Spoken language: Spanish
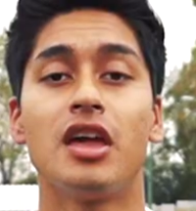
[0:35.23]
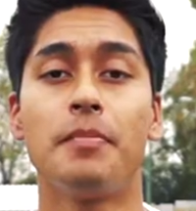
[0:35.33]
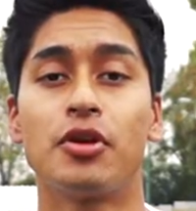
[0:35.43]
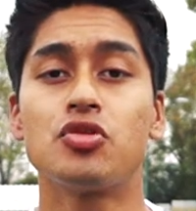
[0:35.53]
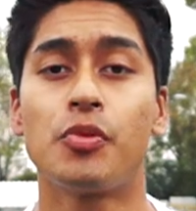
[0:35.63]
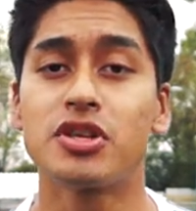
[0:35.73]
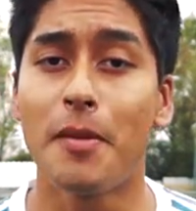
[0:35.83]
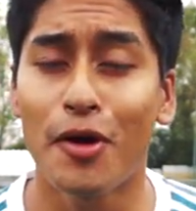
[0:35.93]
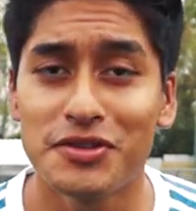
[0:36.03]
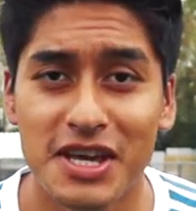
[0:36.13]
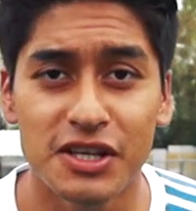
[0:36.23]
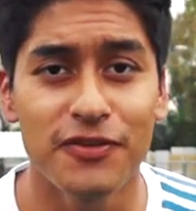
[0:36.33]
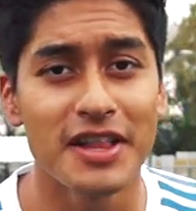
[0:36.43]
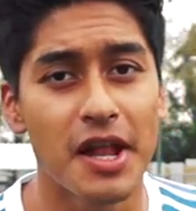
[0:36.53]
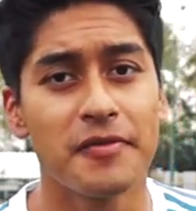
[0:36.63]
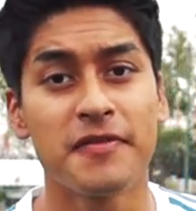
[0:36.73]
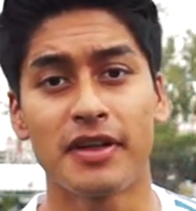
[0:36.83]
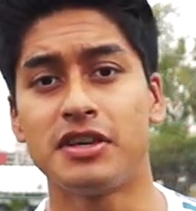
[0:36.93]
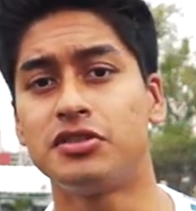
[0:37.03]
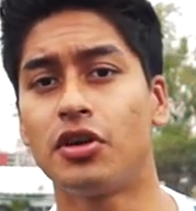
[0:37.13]
Y por supuesto amigos, si eres fan del FIFA
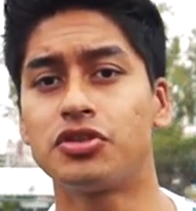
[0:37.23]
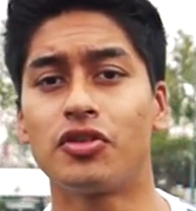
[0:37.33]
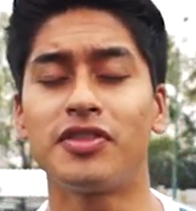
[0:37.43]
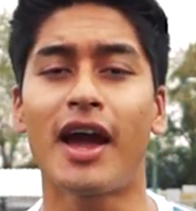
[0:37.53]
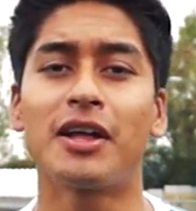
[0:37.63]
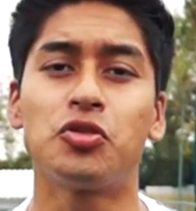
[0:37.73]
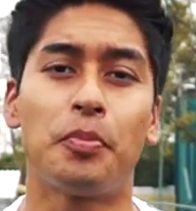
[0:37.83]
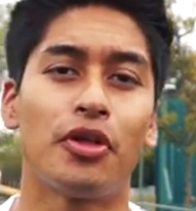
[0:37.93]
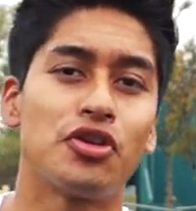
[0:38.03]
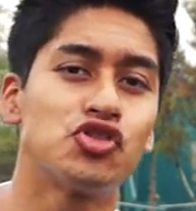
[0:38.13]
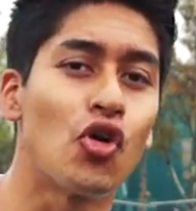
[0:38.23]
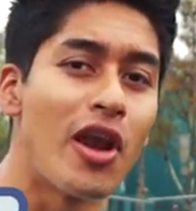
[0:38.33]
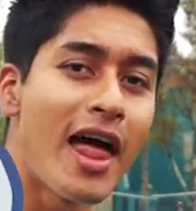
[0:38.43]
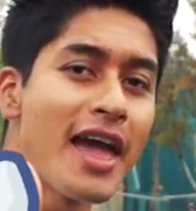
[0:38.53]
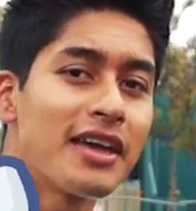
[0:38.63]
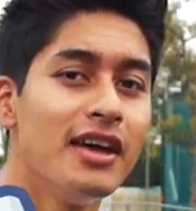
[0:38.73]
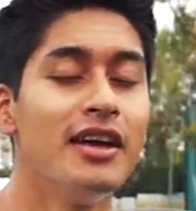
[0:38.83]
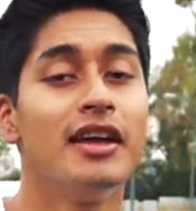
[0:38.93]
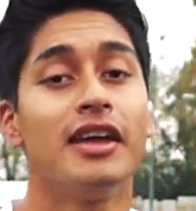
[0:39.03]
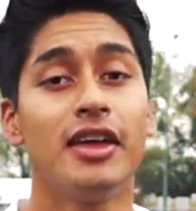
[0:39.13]
18, deja tu poderoso like
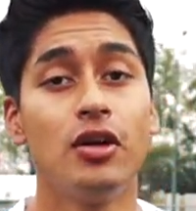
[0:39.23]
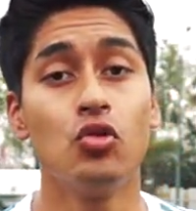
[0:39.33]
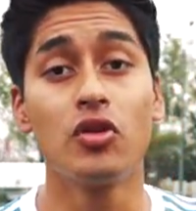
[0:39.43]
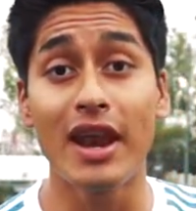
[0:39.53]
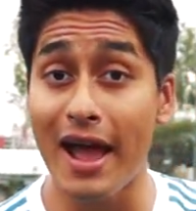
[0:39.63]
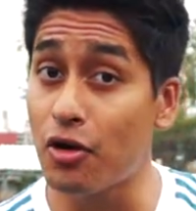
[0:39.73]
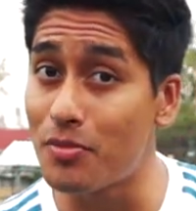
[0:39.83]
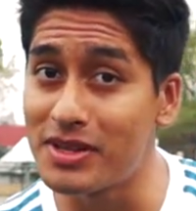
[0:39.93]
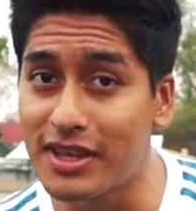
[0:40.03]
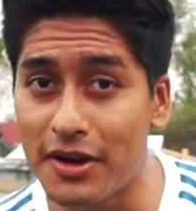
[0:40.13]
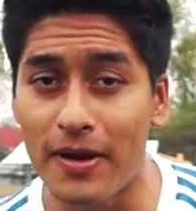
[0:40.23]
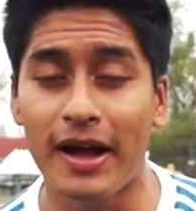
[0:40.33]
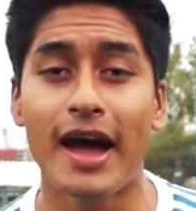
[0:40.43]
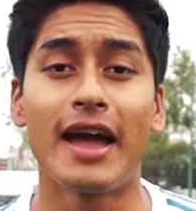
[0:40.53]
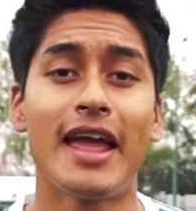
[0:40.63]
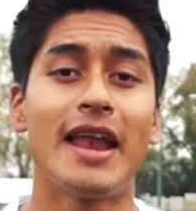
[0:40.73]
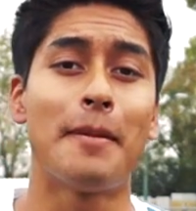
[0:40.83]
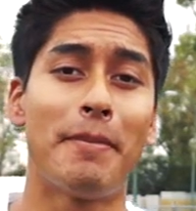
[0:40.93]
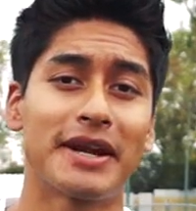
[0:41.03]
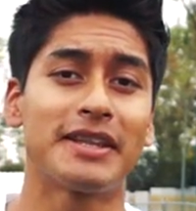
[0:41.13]
y un gran comentario acá en la
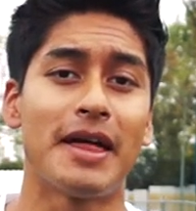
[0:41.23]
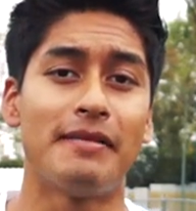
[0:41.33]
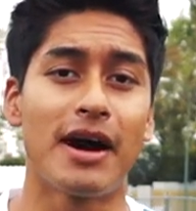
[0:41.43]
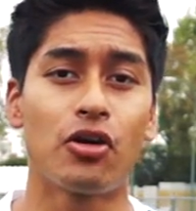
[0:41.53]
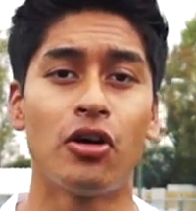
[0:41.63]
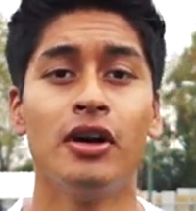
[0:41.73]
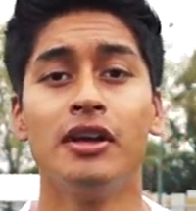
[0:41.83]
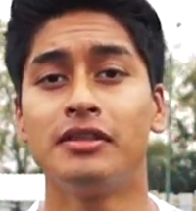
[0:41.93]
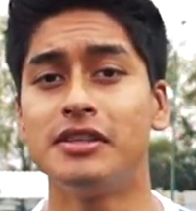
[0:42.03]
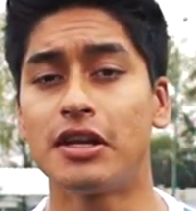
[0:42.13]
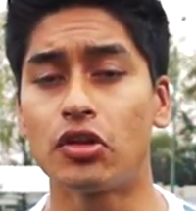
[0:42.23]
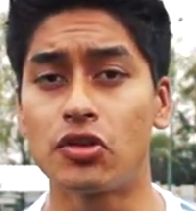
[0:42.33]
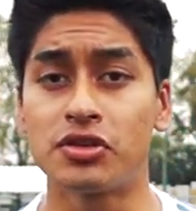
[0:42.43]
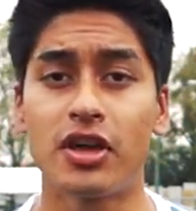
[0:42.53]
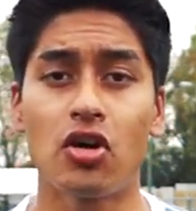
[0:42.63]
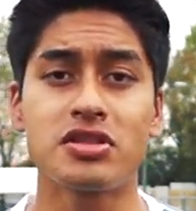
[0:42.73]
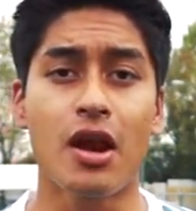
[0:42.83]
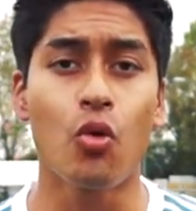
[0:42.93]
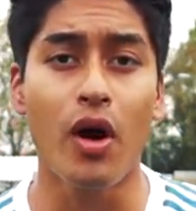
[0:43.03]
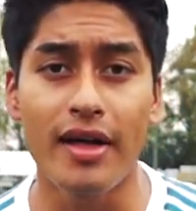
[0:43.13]
parte de abajo diciéndonos qué otra
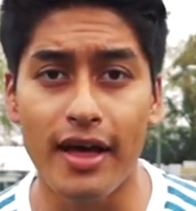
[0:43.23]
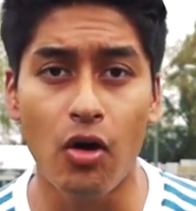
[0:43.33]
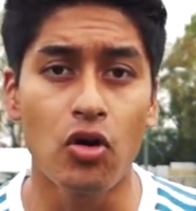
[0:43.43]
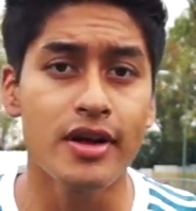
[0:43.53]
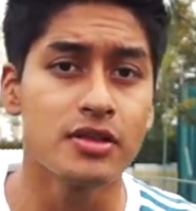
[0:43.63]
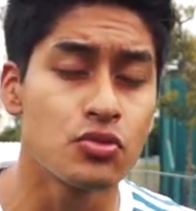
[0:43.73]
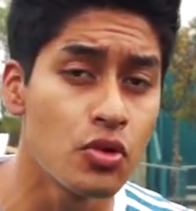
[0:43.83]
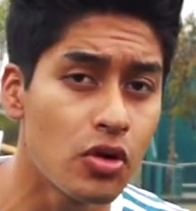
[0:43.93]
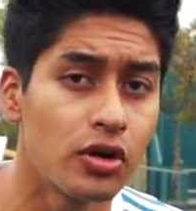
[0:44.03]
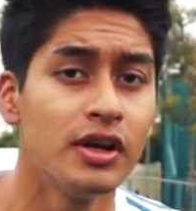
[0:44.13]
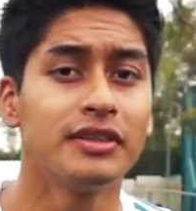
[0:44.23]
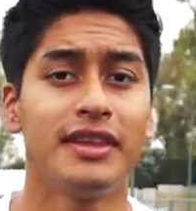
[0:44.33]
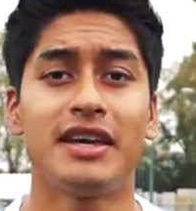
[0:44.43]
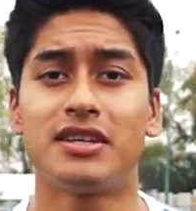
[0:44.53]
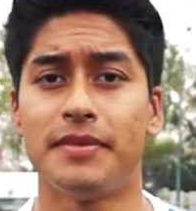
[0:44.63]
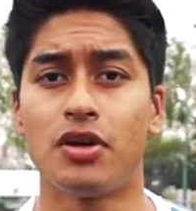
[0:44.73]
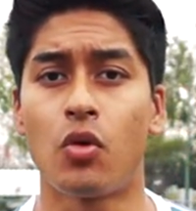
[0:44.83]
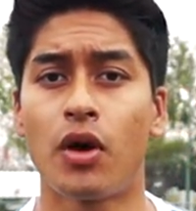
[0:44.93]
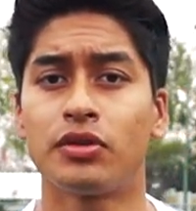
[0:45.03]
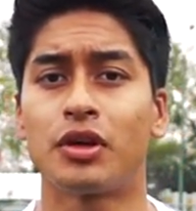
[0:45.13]
jugada o qué truco de este
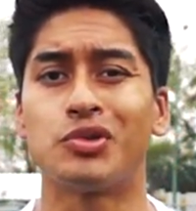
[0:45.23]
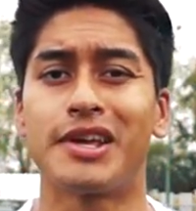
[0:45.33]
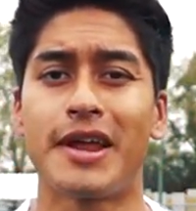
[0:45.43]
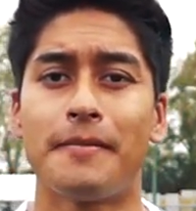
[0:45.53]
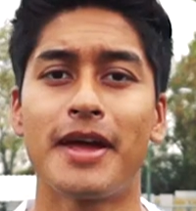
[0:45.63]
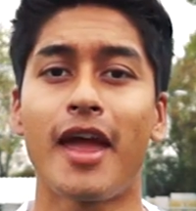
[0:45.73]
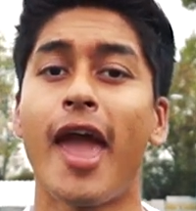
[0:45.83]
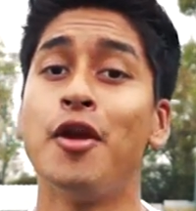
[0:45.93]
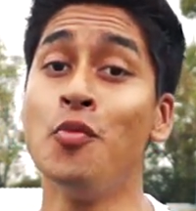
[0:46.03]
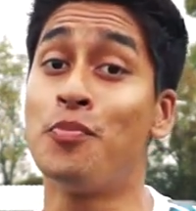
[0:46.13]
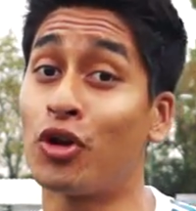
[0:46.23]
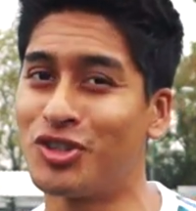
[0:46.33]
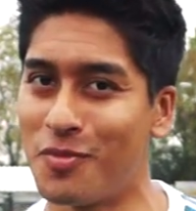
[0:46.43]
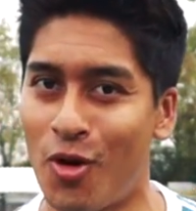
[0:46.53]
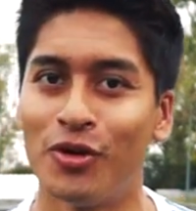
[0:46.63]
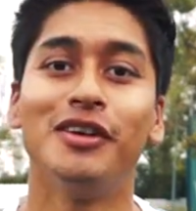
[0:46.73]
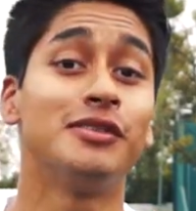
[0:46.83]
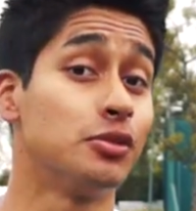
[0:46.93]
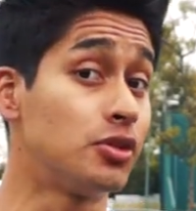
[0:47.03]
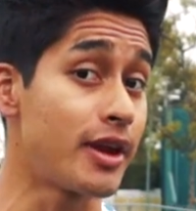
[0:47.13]
videojuego te gustaría ver en un próximo
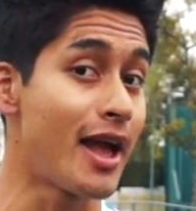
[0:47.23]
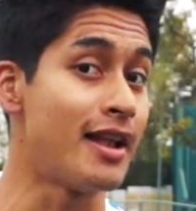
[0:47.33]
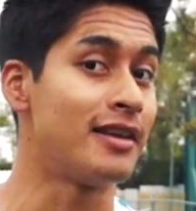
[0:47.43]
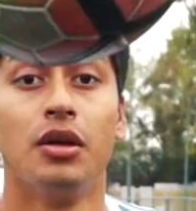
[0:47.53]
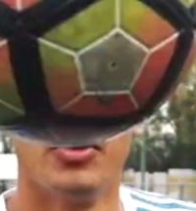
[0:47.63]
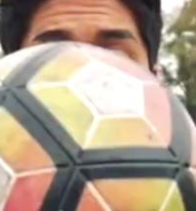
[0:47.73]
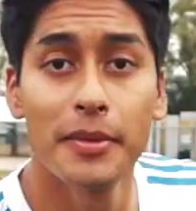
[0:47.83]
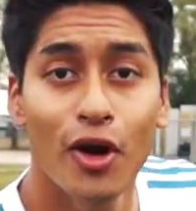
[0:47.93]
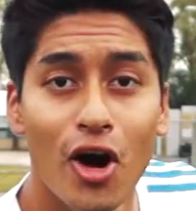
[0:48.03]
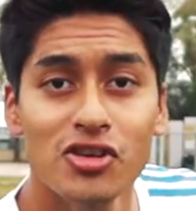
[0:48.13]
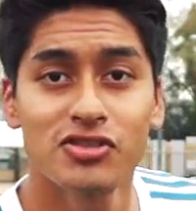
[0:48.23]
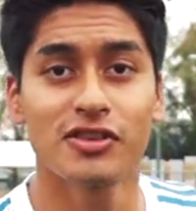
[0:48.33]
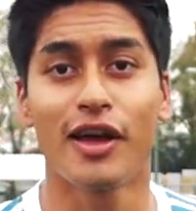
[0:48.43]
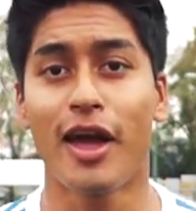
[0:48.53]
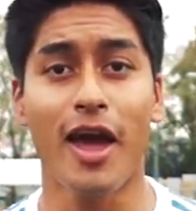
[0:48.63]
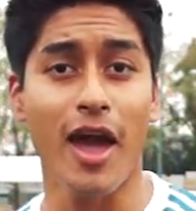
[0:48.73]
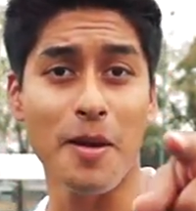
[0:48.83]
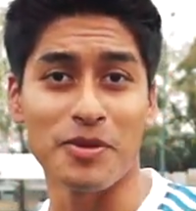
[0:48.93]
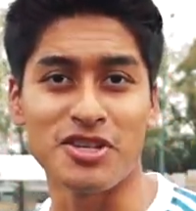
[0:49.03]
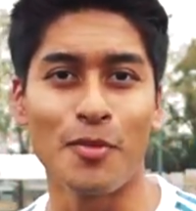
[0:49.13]
tutorial. Y bueno amigos,
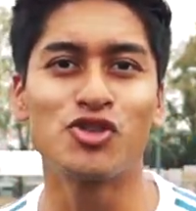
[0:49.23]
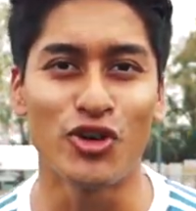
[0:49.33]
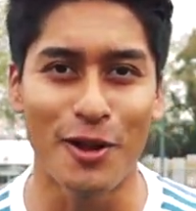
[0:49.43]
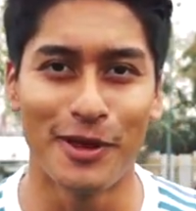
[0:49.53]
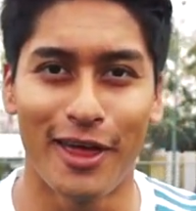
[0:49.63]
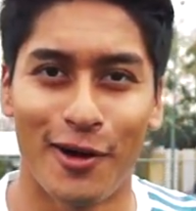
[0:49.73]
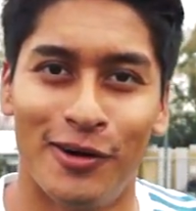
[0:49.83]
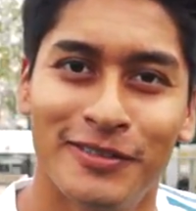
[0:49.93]
empecemos con el video.